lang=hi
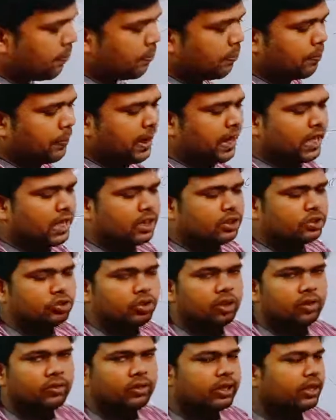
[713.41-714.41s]
पहले
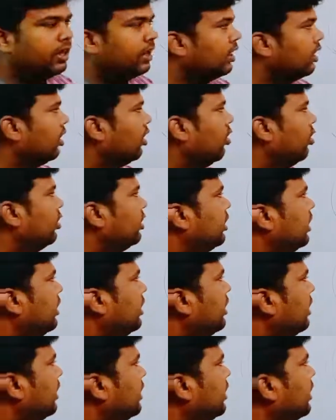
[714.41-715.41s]
सॉल्व करेगा और ये
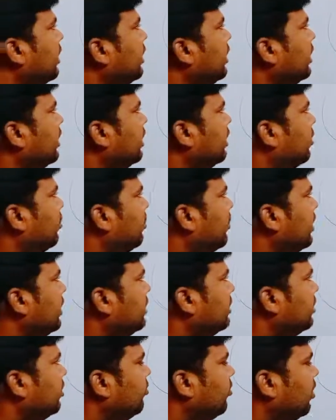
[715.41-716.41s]
टिक कर देगा
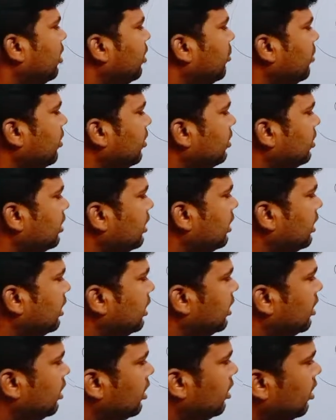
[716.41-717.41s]
माइनस वन अपॉन थ्री
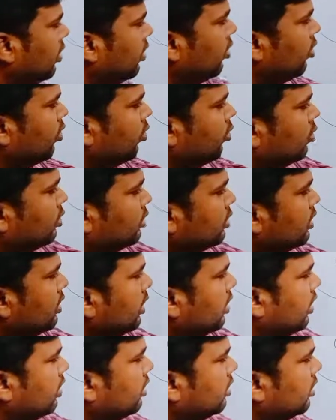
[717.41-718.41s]
हो सकता
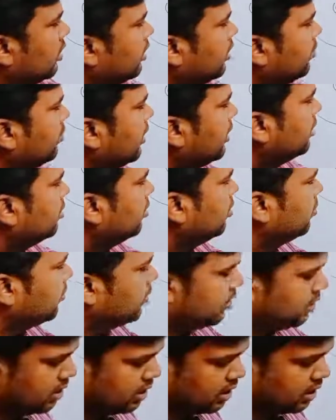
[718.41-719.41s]
है सॉरी माइनस वन
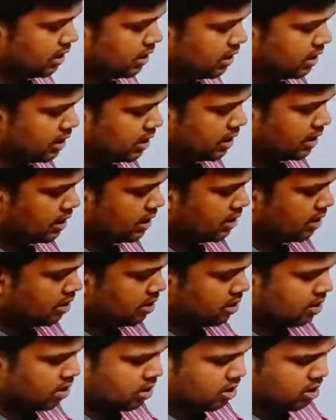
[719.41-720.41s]
अपॉन थ्री नहीं आया है
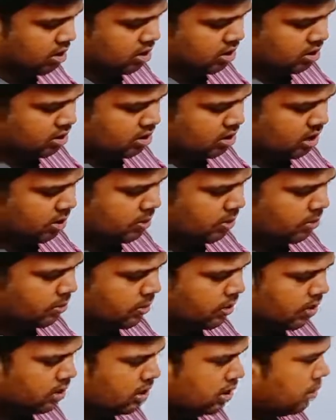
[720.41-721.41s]
सेवन
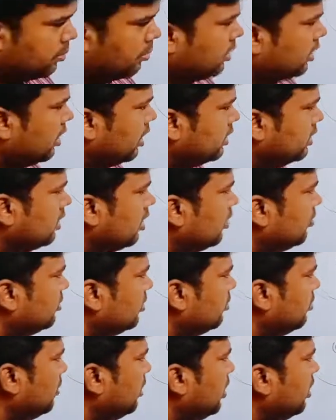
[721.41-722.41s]
अपॉन थ्री भी अच्छा
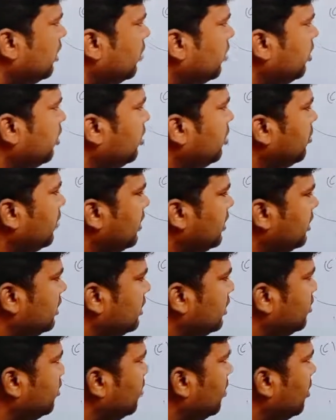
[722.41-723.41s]
ऑप्शन बनाने वाले ने
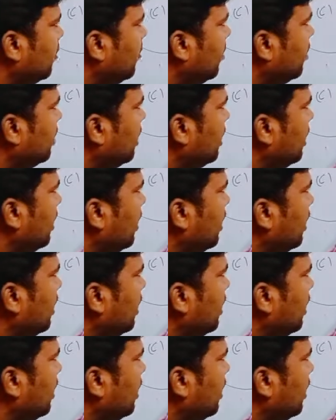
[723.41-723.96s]
माइनस वन अपॉन थ्री नहीं